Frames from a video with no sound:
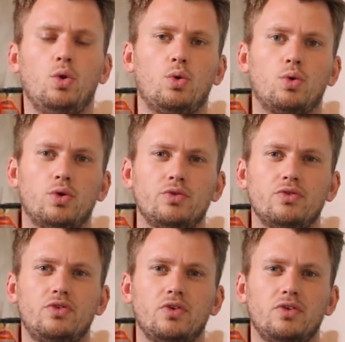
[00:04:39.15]

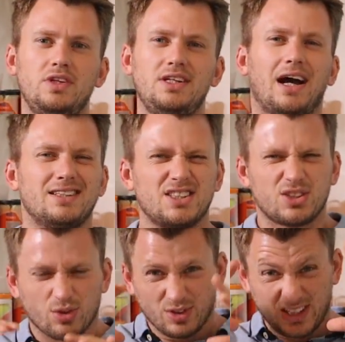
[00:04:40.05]
und dich gar nicht
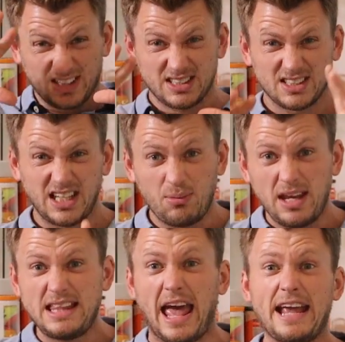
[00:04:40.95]
so in dieses Thema
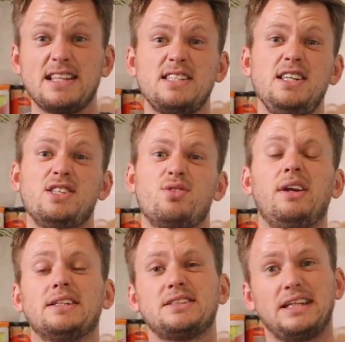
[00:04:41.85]
hineinziehen zu
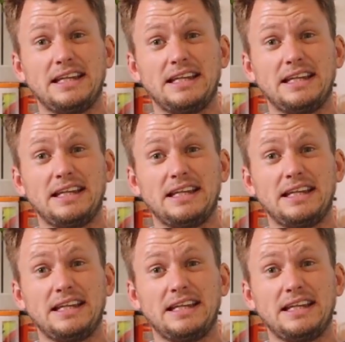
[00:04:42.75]
lassen.